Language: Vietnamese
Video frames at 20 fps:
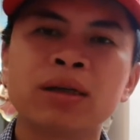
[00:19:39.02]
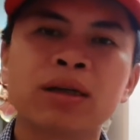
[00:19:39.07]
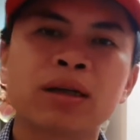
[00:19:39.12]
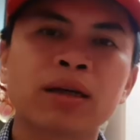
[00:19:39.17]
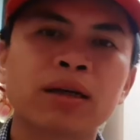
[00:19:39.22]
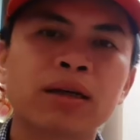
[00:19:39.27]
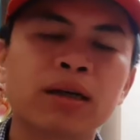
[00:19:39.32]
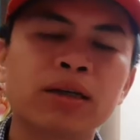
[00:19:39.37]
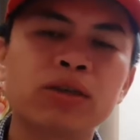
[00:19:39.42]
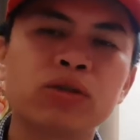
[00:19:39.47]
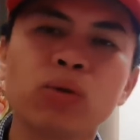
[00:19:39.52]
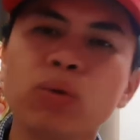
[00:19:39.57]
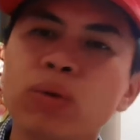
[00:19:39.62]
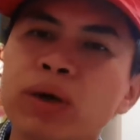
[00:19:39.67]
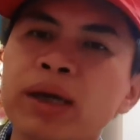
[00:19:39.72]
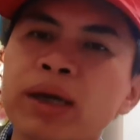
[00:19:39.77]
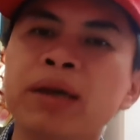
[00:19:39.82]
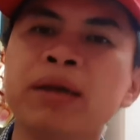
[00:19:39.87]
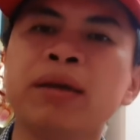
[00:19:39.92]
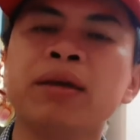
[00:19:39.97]
cái chu
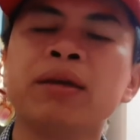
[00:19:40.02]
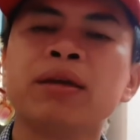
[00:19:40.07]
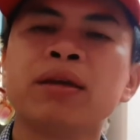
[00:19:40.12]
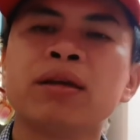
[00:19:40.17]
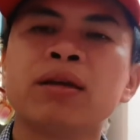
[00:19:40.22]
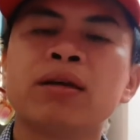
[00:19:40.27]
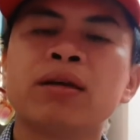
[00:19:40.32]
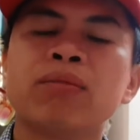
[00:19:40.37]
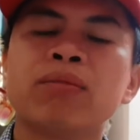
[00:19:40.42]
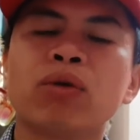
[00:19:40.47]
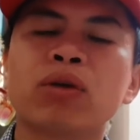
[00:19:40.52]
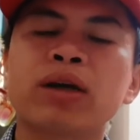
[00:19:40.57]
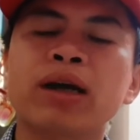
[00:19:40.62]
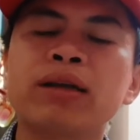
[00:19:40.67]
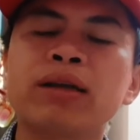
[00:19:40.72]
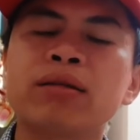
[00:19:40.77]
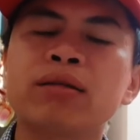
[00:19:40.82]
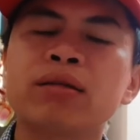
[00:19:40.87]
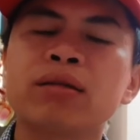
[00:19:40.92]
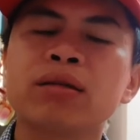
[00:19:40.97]
kỳ một
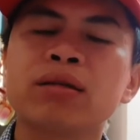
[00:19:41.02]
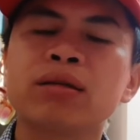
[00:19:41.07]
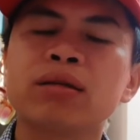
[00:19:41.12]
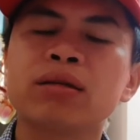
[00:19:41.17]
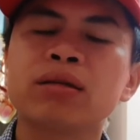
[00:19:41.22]
cách ừ,